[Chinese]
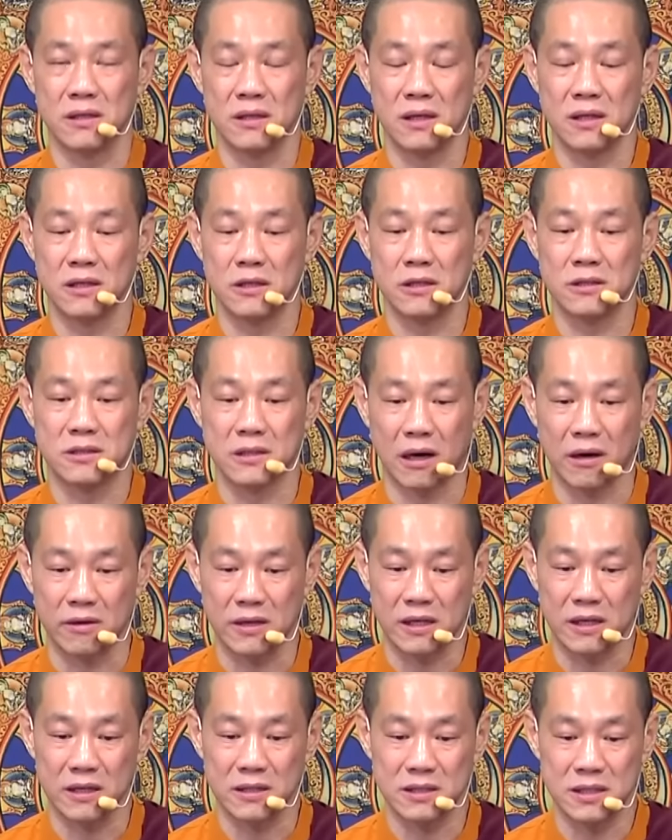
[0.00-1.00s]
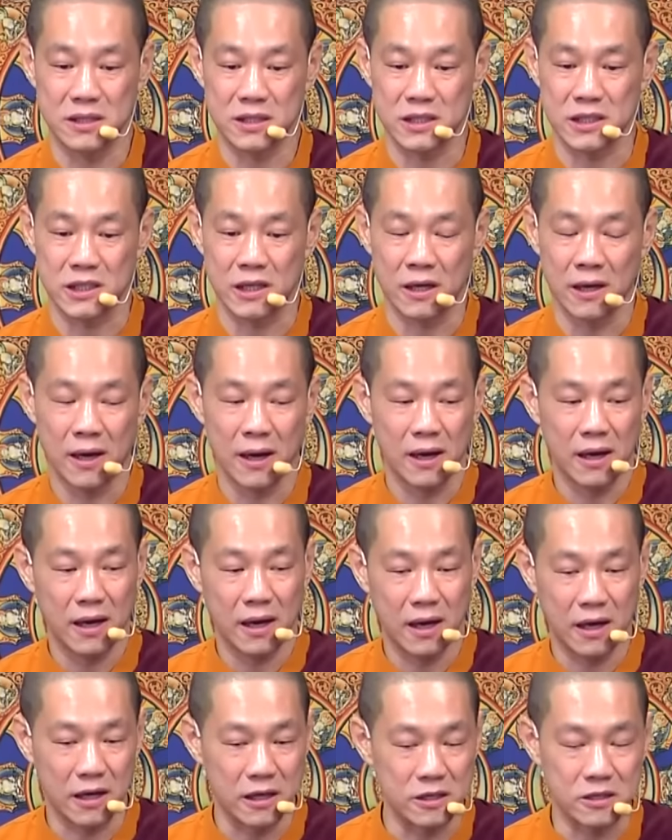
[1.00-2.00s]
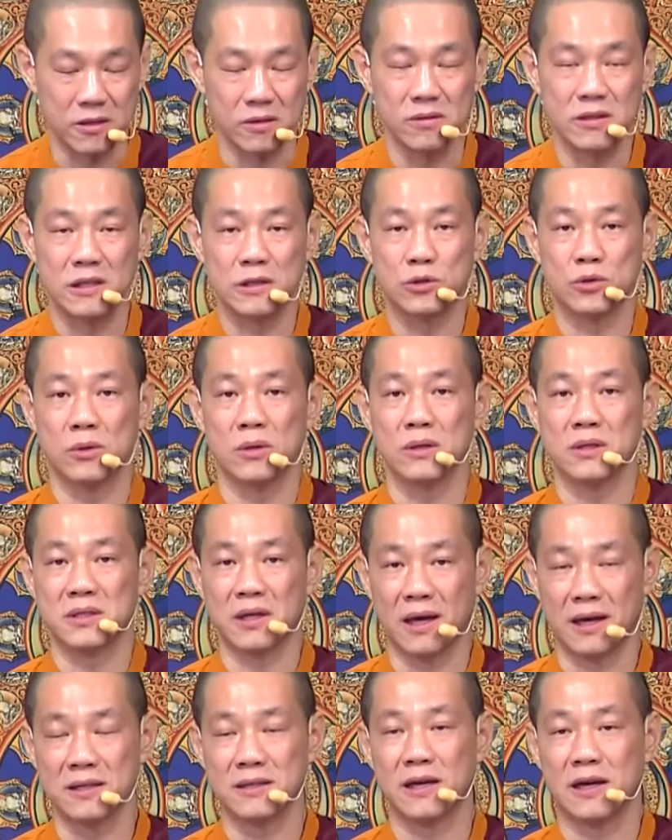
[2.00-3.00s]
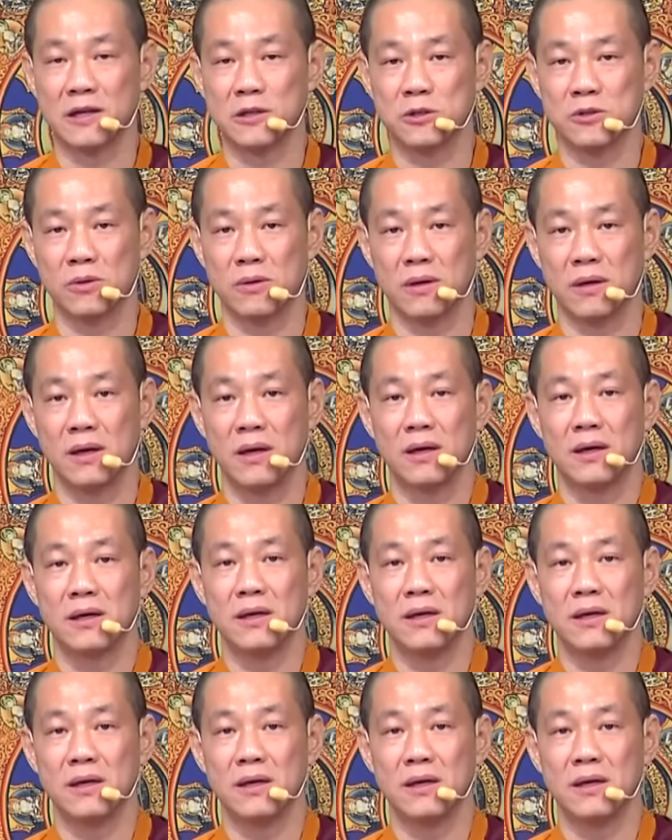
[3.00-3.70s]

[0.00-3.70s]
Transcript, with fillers: 你要找一个自己很容易做、常常做、